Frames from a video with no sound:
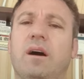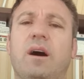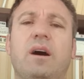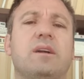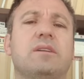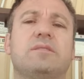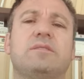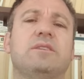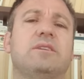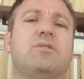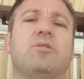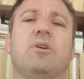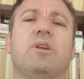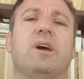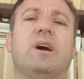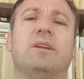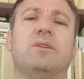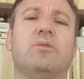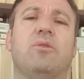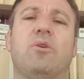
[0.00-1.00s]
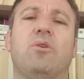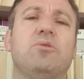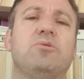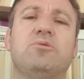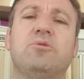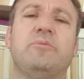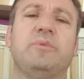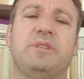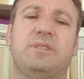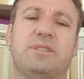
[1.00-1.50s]
Artık olan
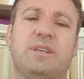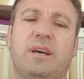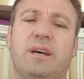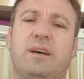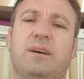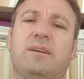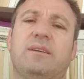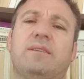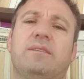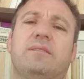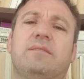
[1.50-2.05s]
oldu bize.